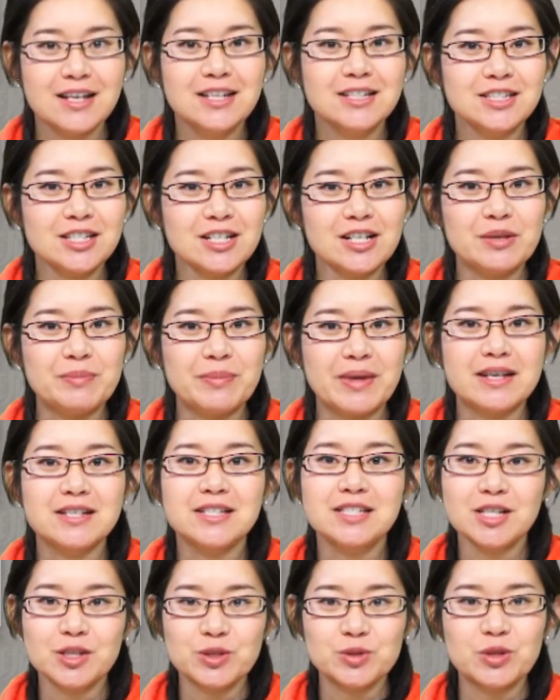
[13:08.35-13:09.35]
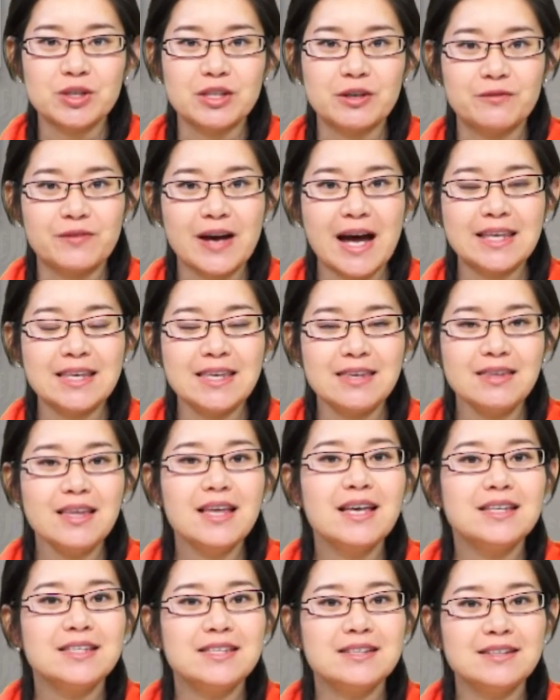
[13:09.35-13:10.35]
这里面正确的发音
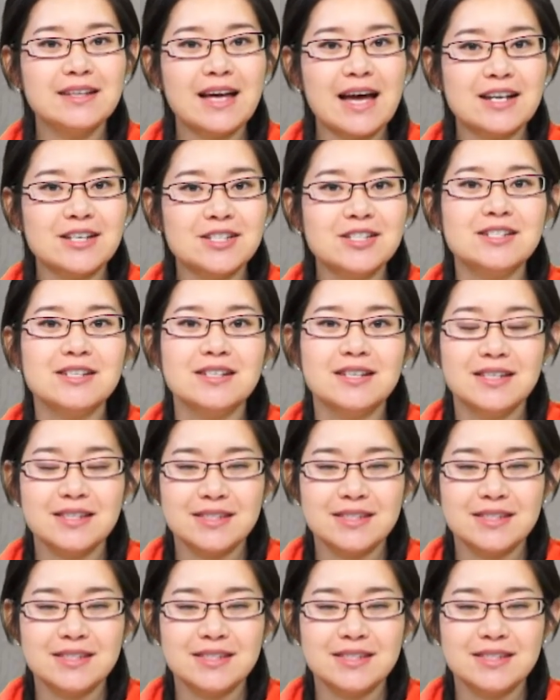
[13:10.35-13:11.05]
应该是